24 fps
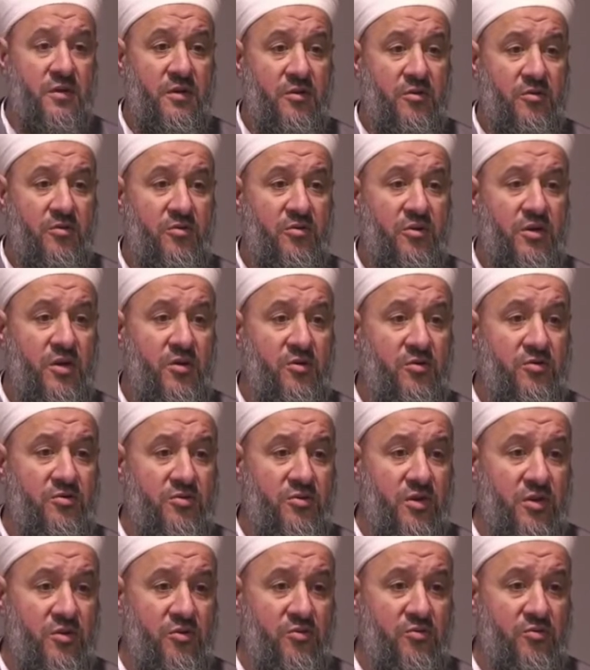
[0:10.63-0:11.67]
Oku ne
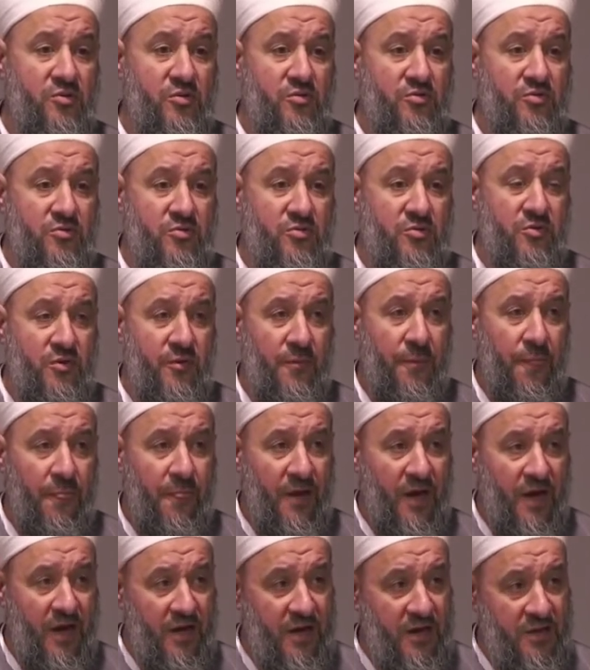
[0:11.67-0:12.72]
okursan oku olur.
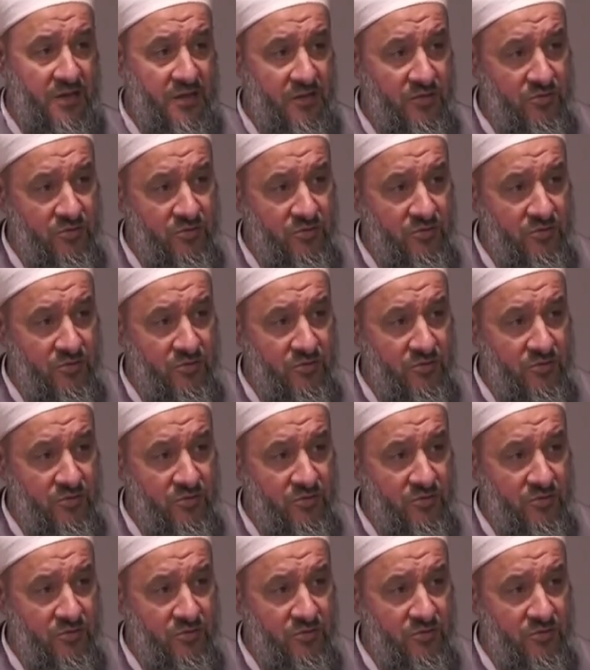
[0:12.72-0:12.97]
Ayeti